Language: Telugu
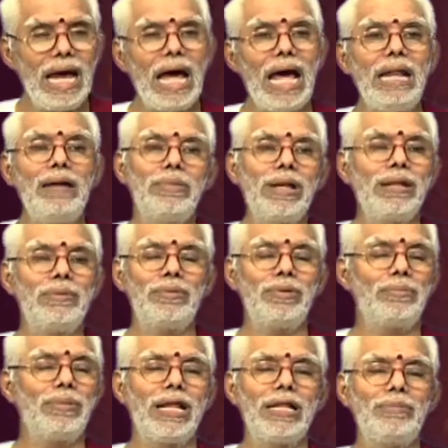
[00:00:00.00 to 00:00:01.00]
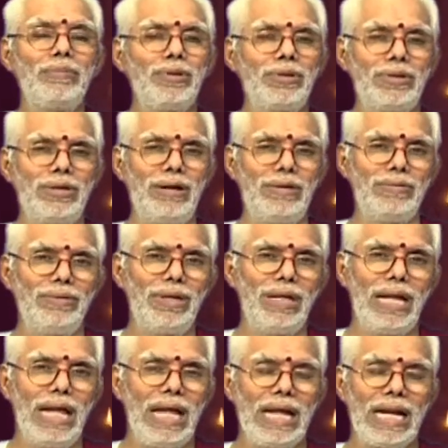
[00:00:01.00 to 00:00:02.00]
అని బాధపడు బాధపడుతున్నాడు
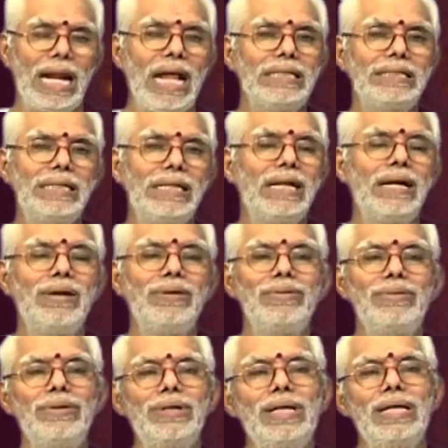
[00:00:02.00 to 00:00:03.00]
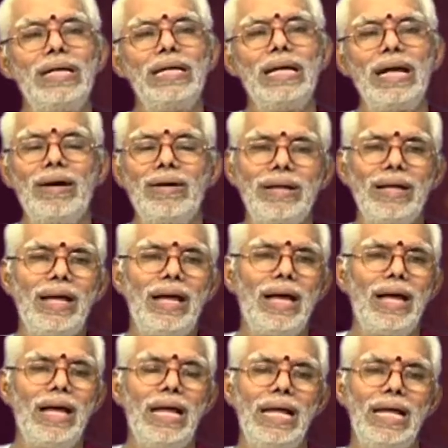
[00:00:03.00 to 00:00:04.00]
రాజు అడిగాడు ఏమయ్యా
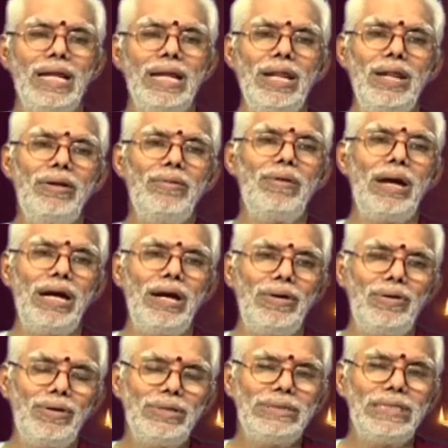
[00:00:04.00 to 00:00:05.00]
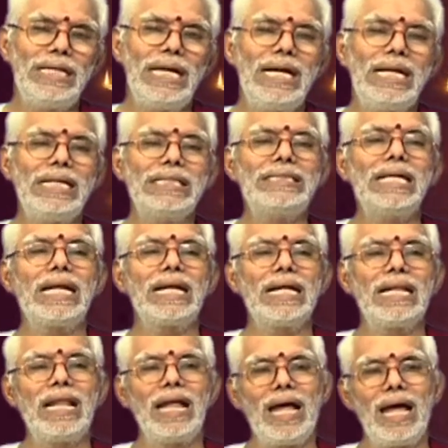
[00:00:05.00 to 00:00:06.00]
నిన్ను వాళ్ళు ఇంట్లోంచి నెట్టేశారు
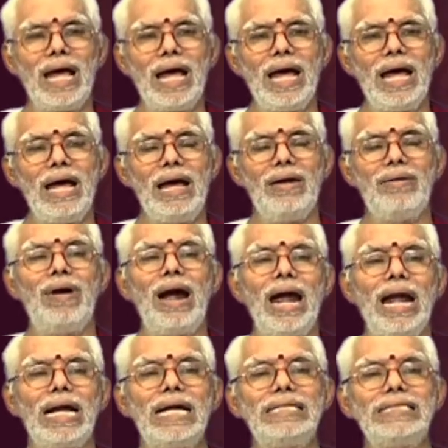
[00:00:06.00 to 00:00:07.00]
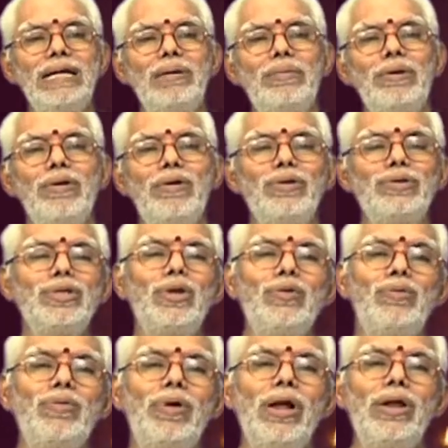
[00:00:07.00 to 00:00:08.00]
కదా వాళ్ళ క్షేమం గురించి
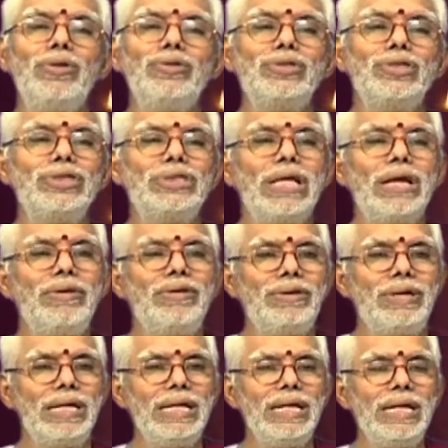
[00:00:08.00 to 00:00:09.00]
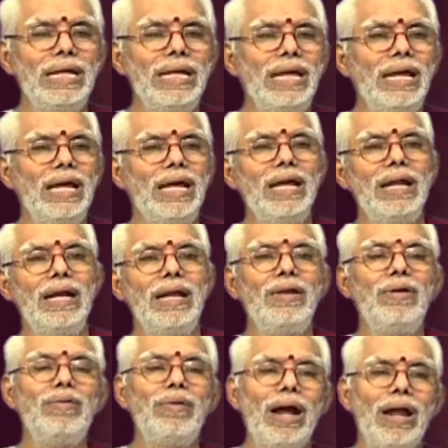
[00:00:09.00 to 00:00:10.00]
నువ్వు ఆలోచిస్తావేమిటి
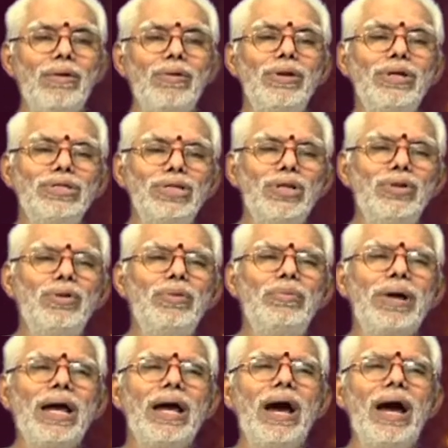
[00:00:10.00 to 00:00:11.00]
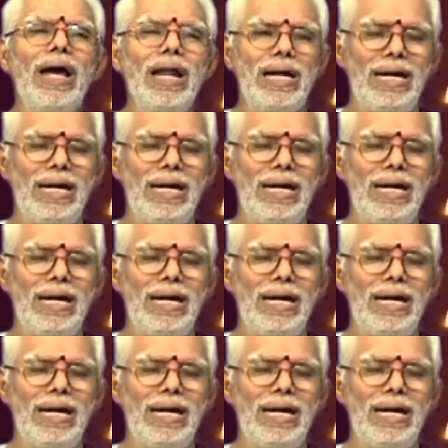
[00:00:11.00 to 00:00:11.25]
నీకు వాళ్ళ గురించి ఎందుకు బెంగా